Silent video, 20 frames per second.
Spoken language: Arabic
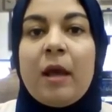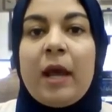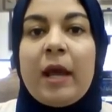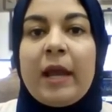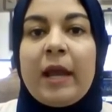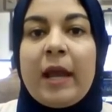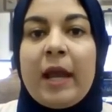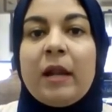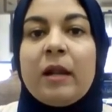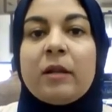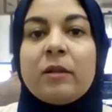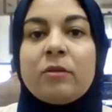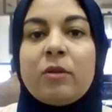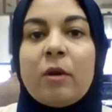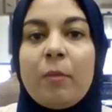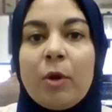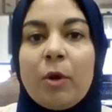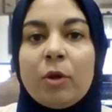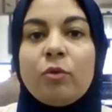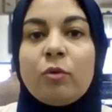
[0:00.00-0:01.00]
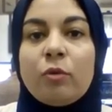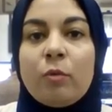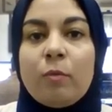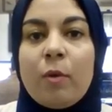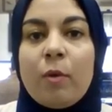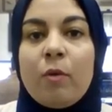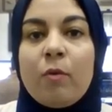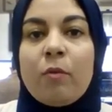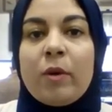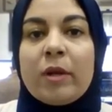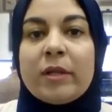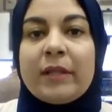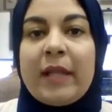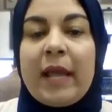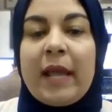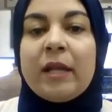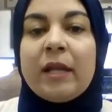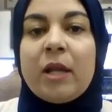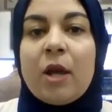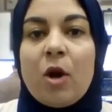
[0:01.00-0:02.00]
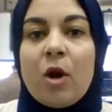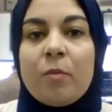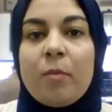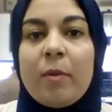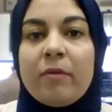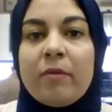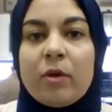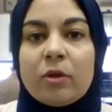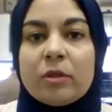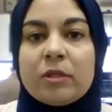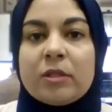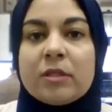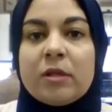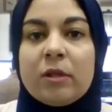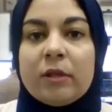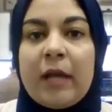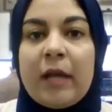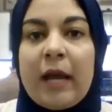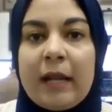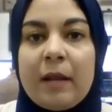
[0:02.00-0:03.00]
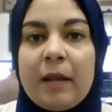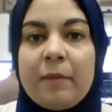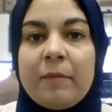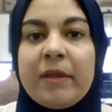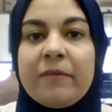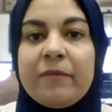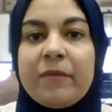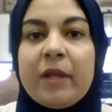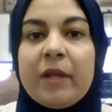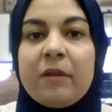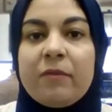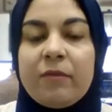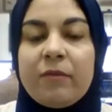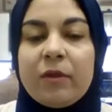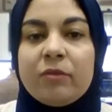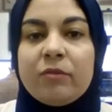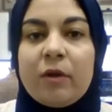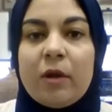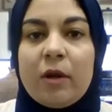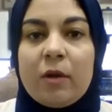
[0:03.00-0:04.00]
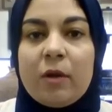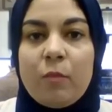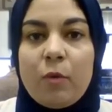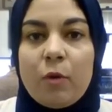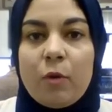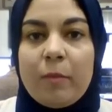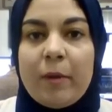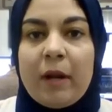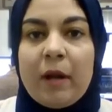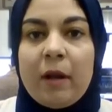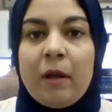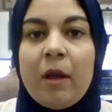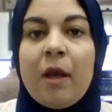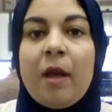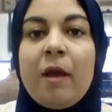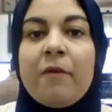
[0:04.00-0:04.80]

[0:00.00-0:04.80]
حيال تباطؤ نمو ثاني اكبر اقتصاد عالمي في الفتره المقبله.